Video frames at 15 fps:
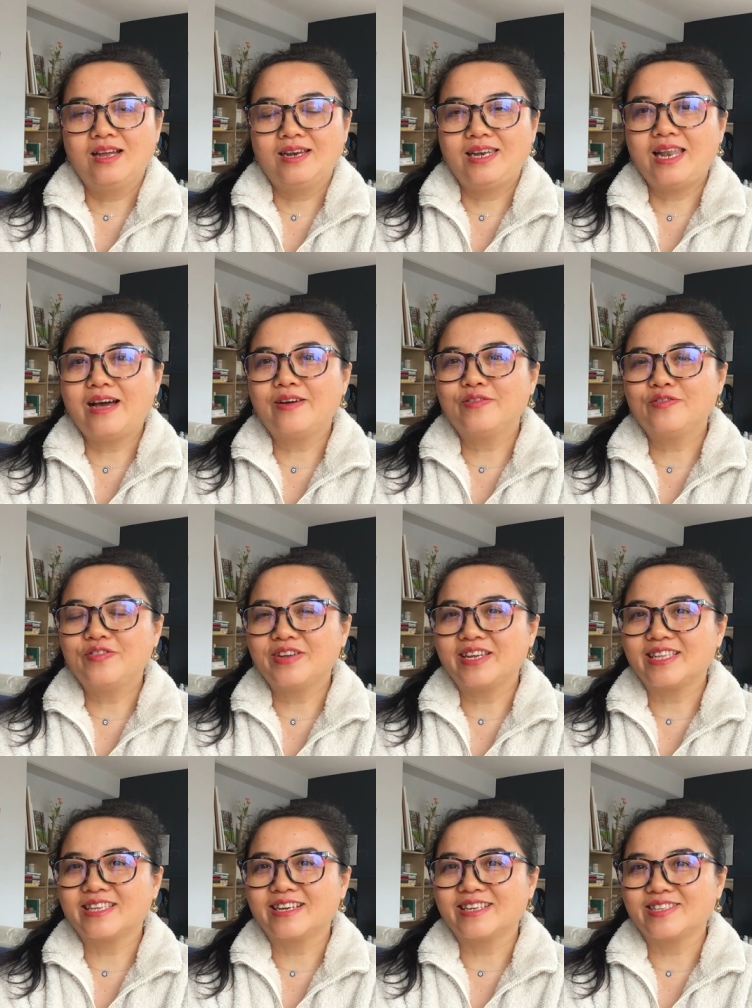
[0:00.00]
浪费
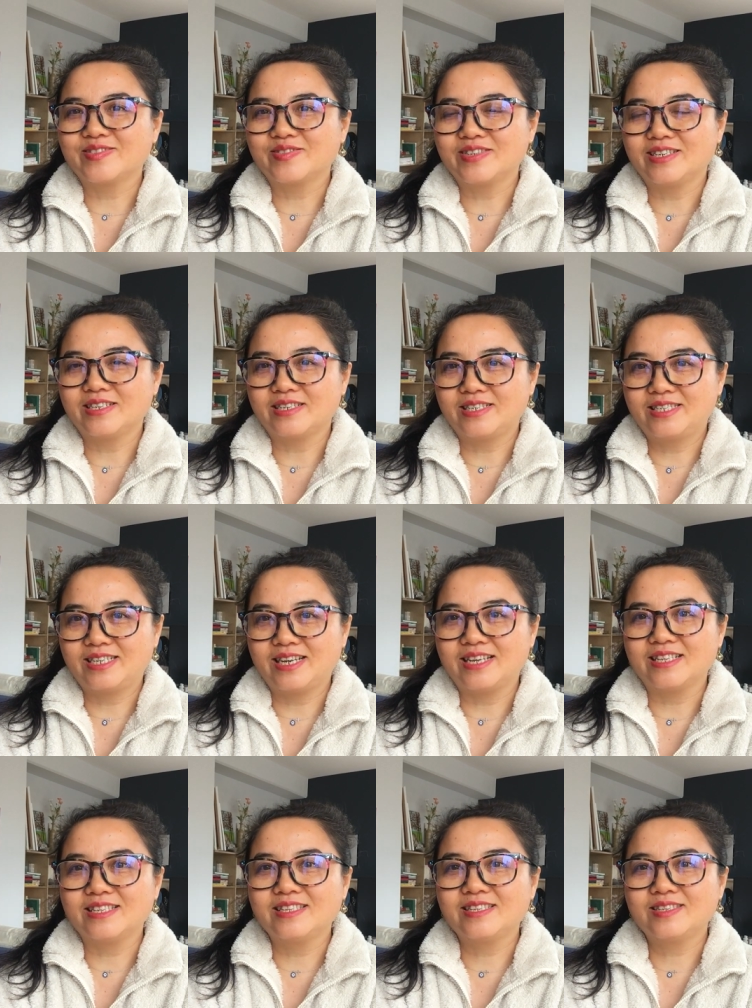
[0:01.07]
呢，就是
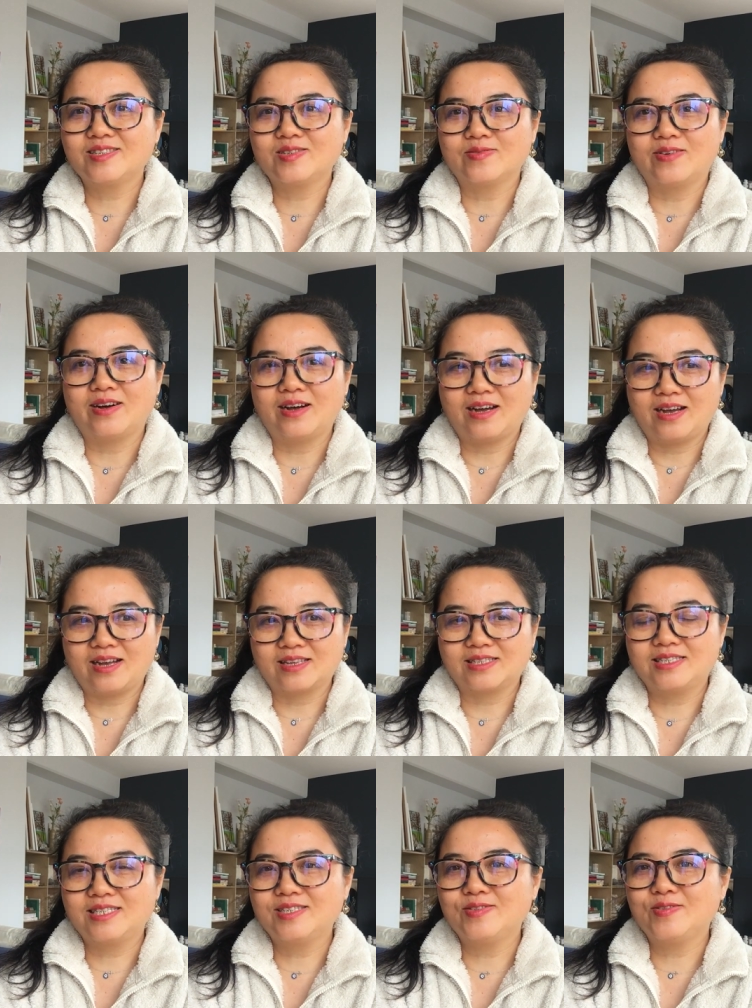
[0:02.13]
神所啊
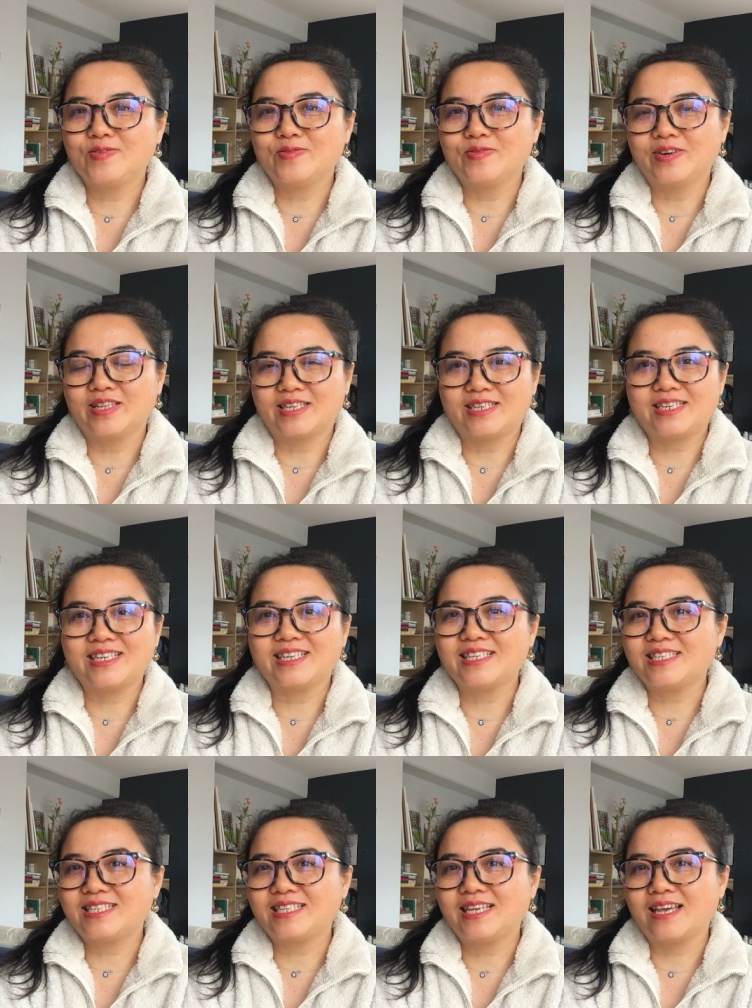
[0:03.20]
赐予我的这一
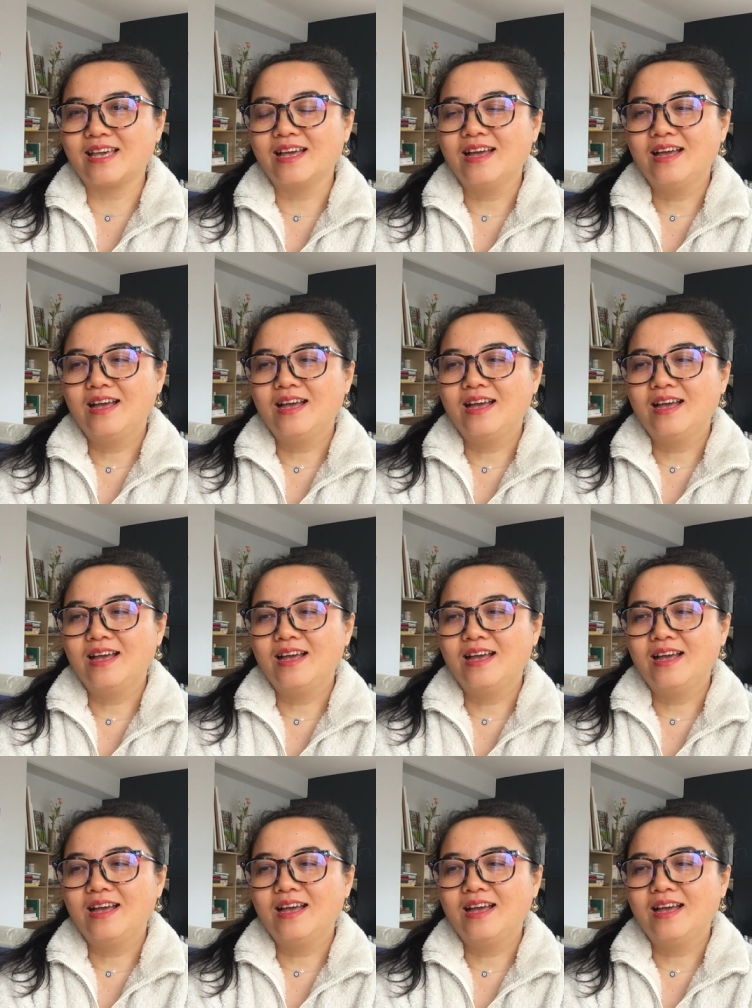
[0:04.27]
切，